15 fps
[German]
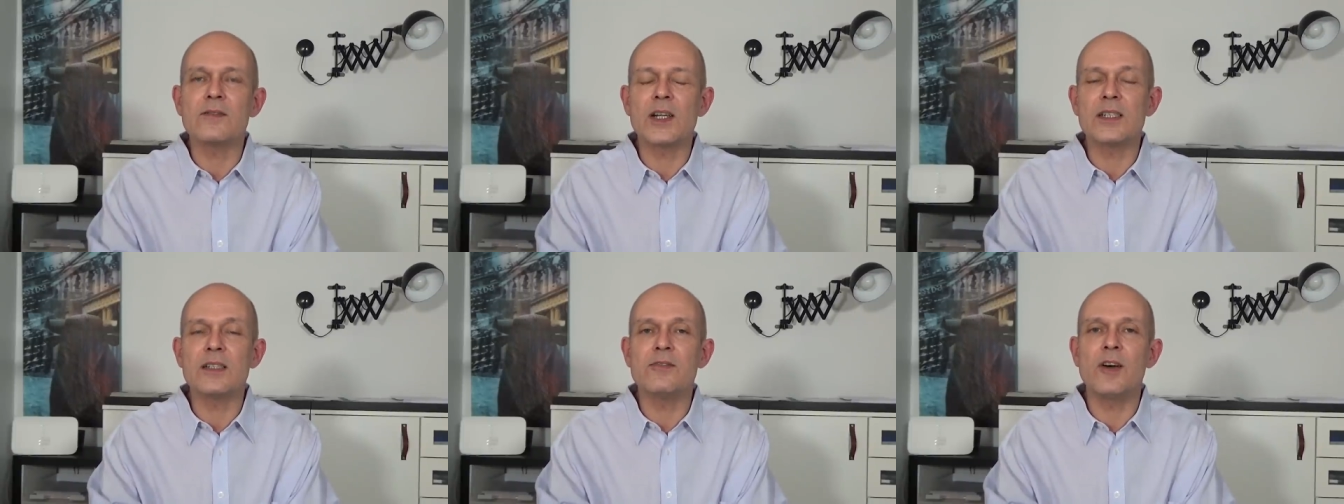
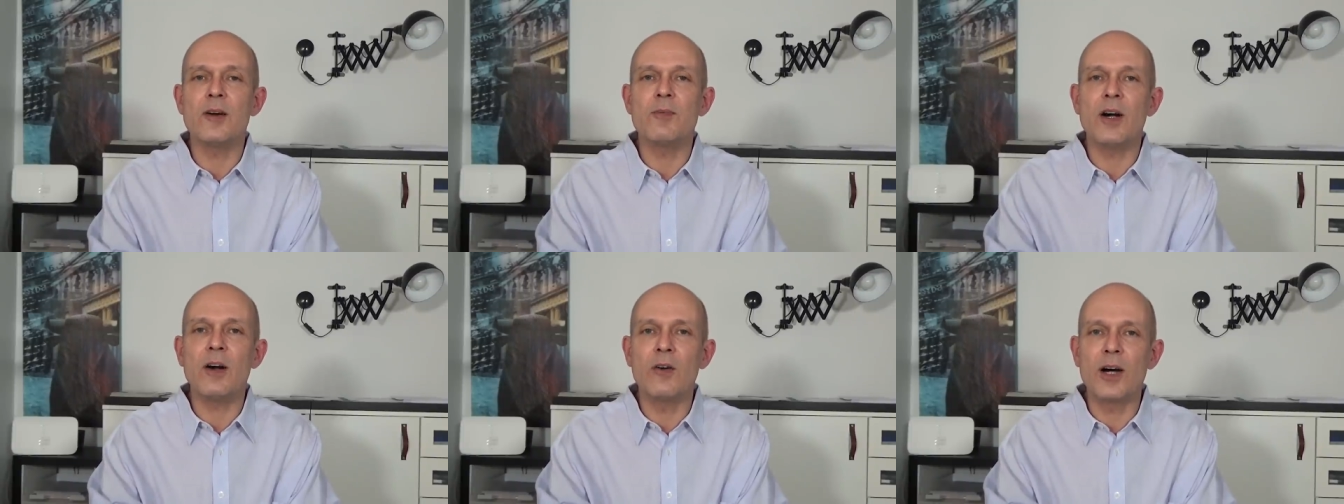weil die
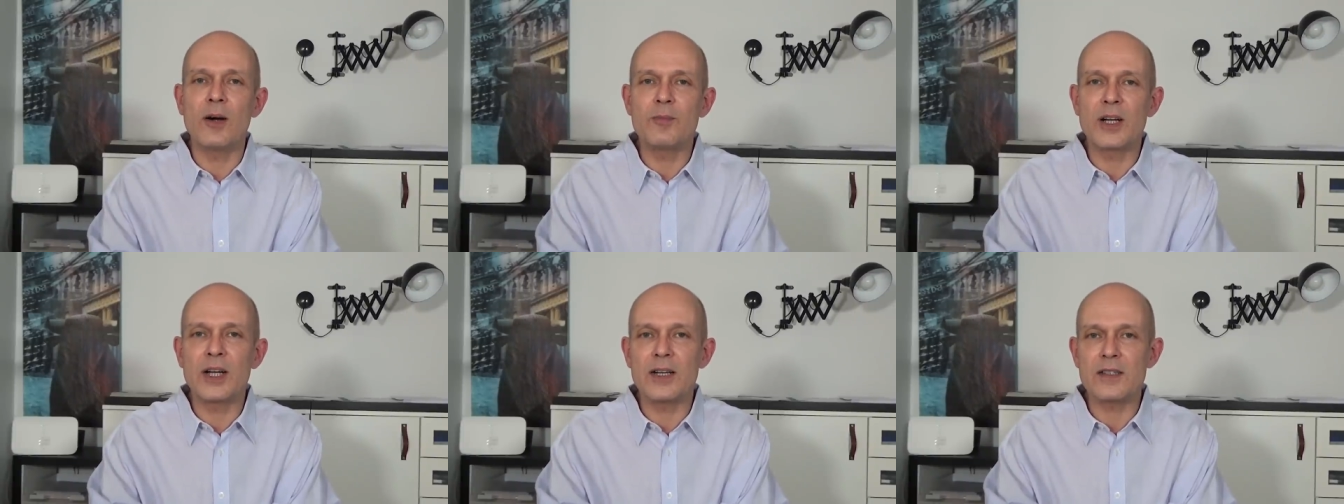
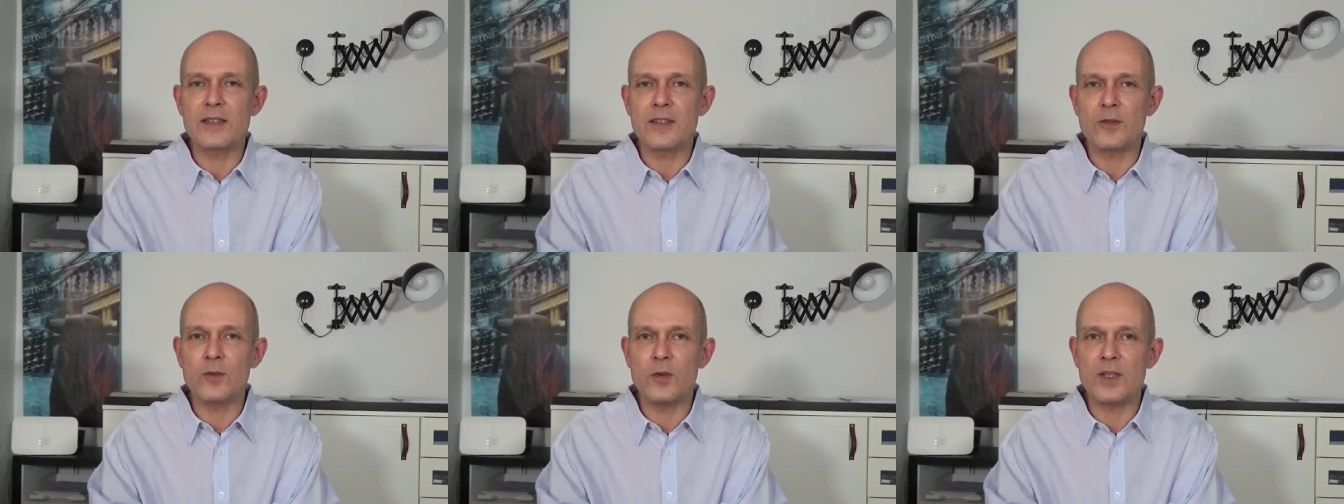
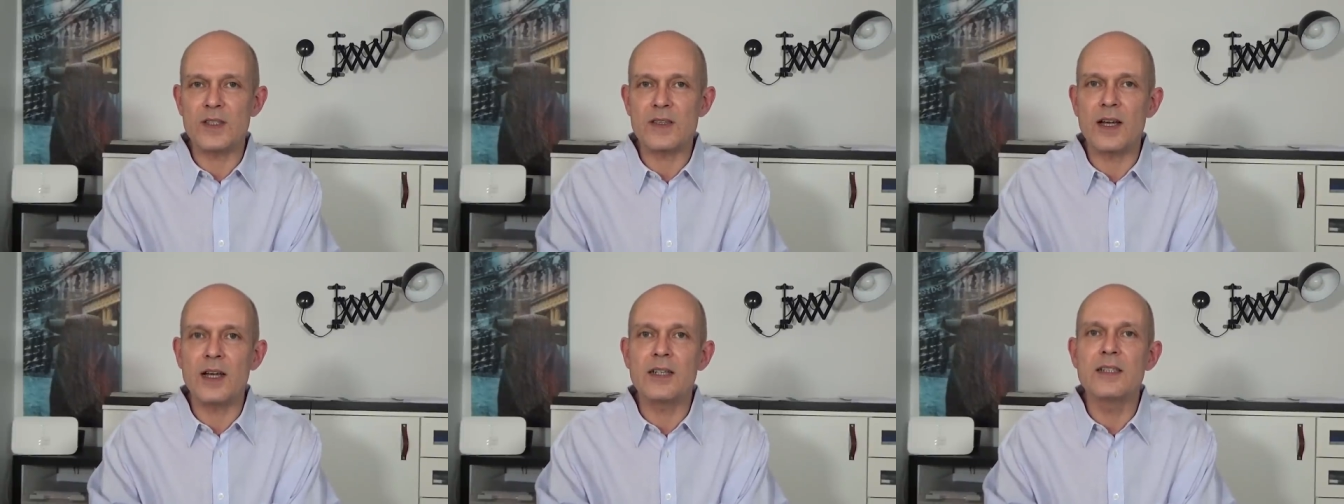Verbraucherpreise in den
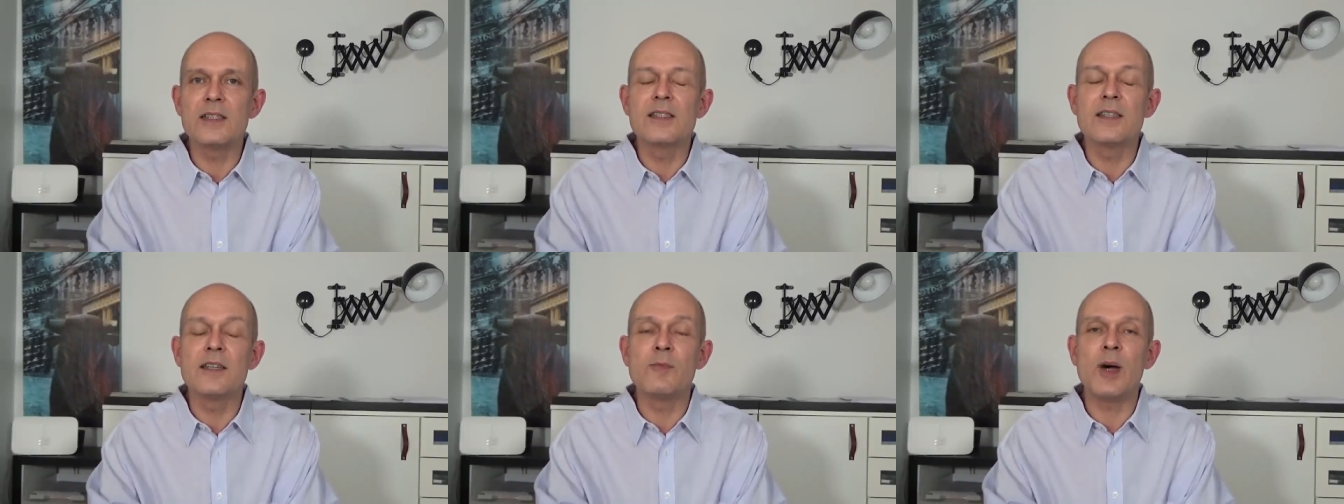USA, die
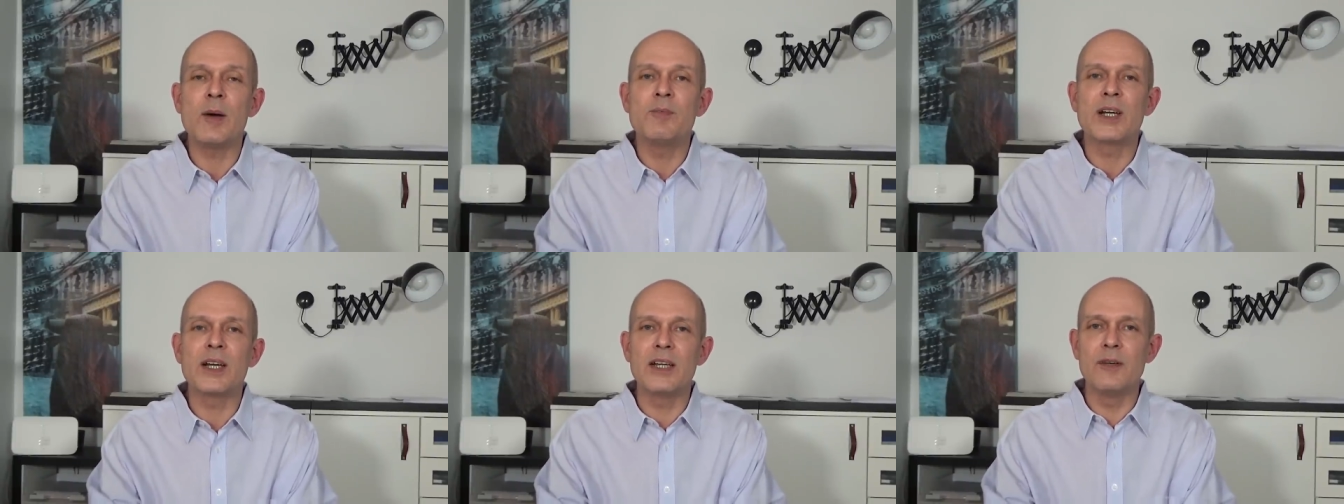sind im
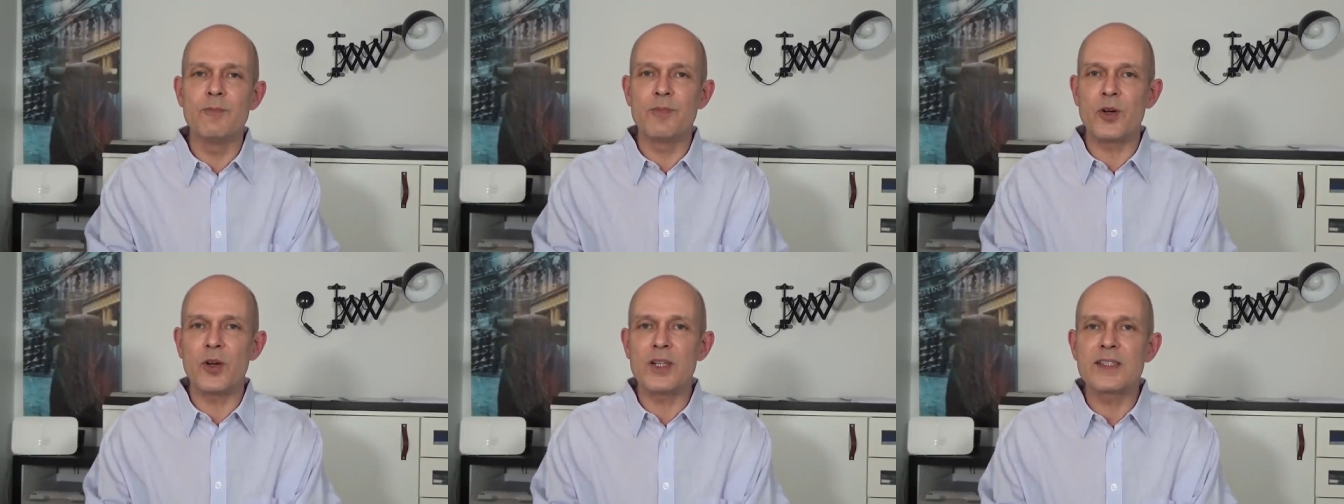April
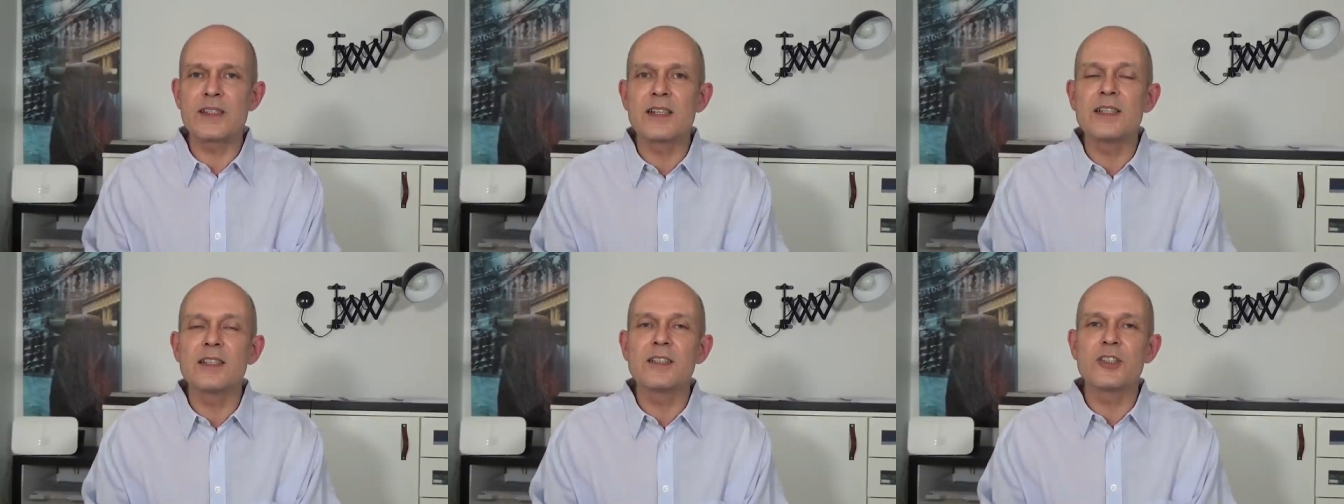
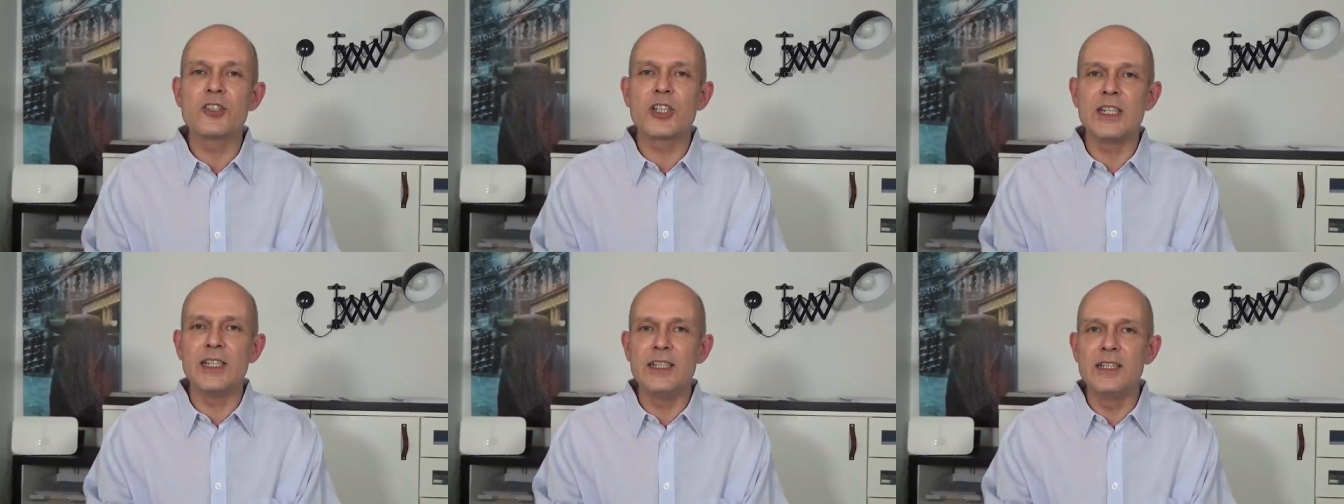plötzlich
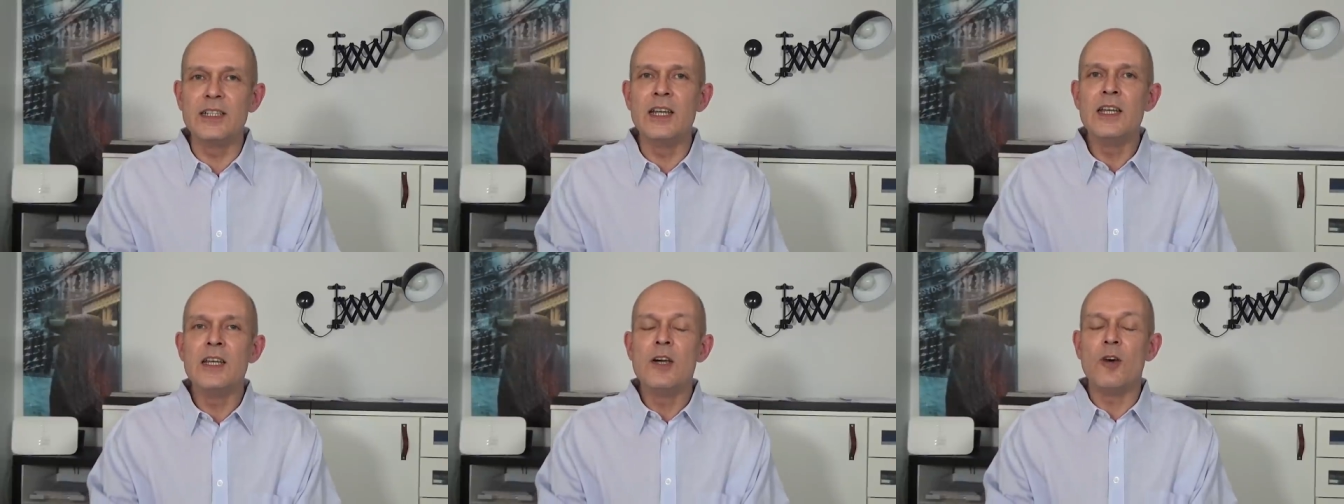
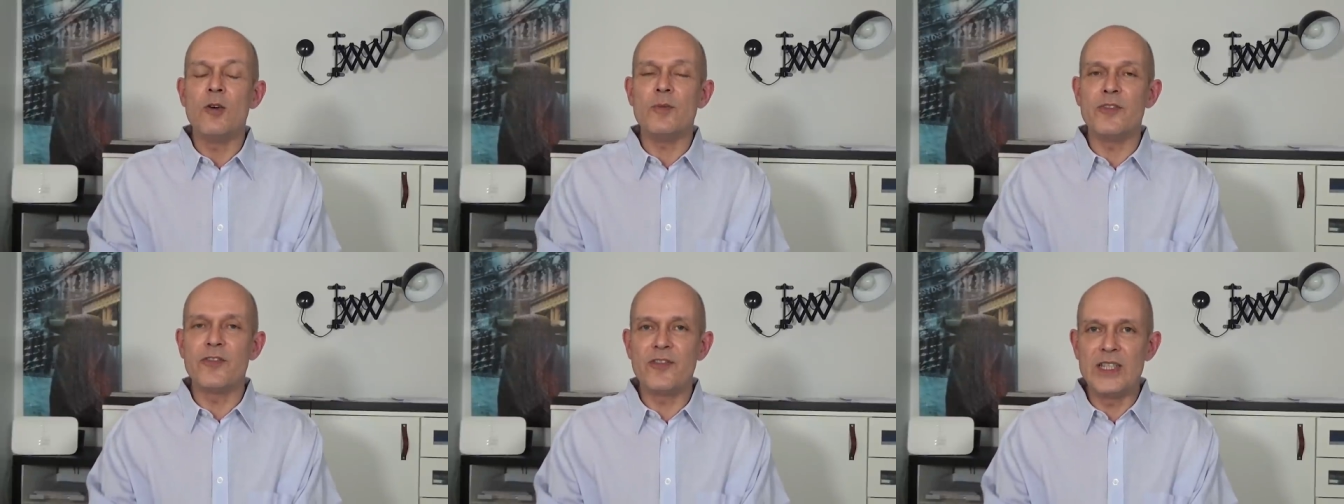gestiegen
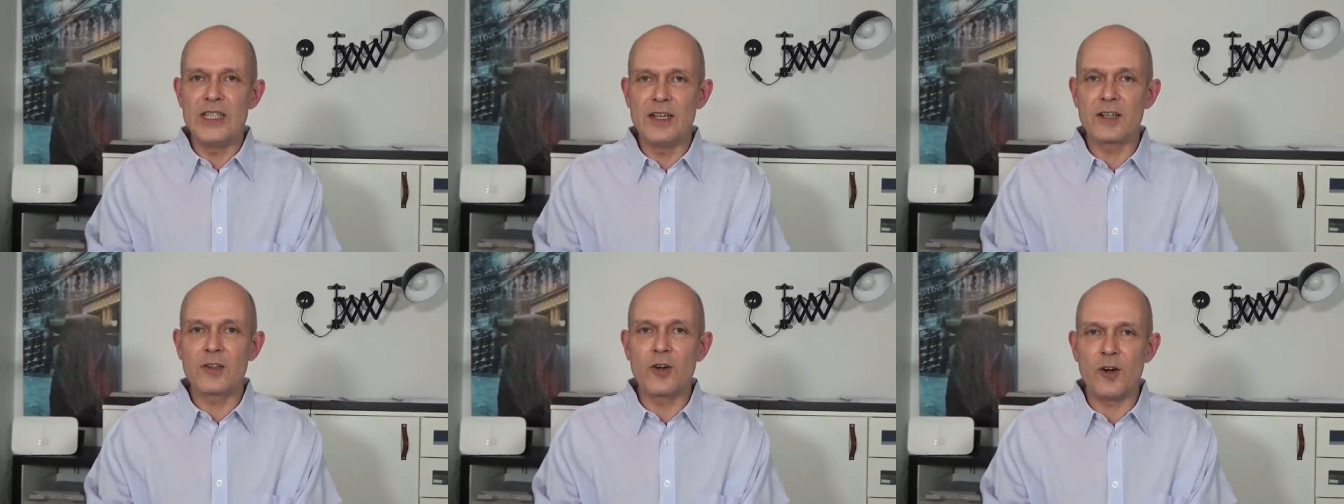um
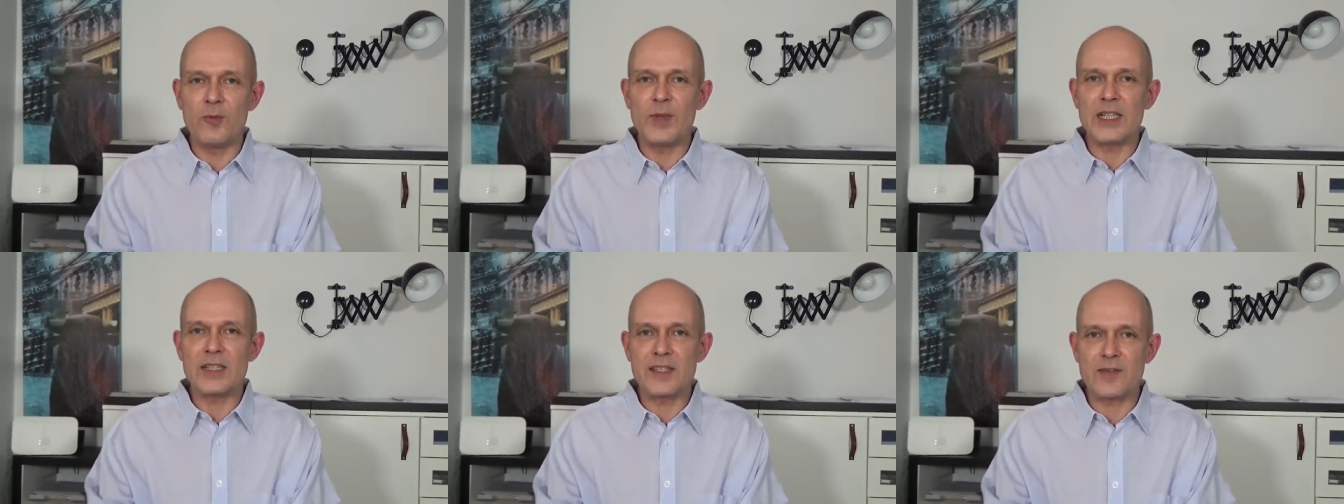
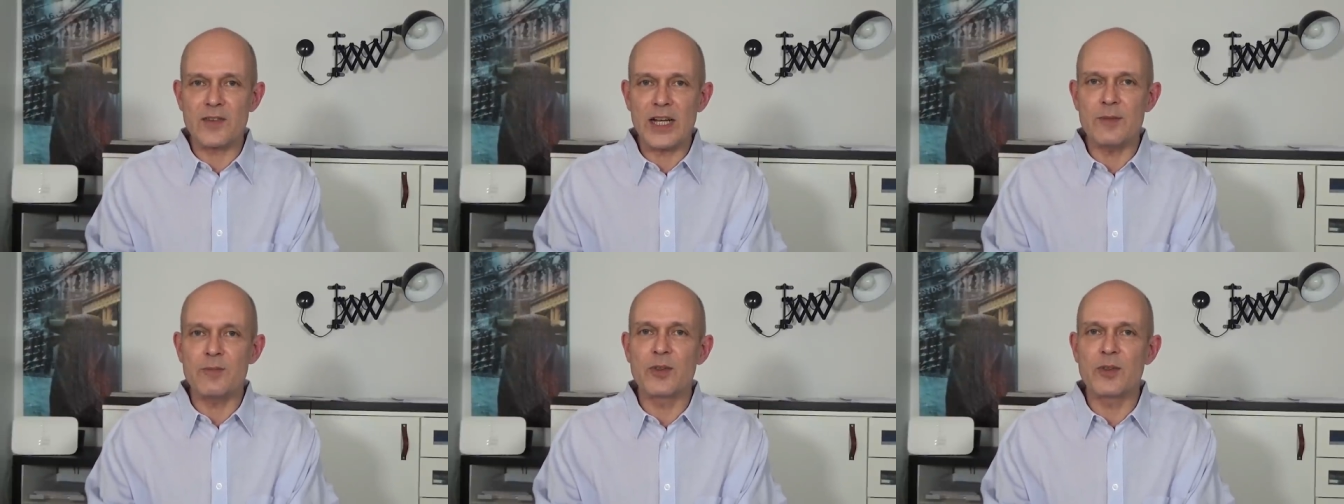4,2%,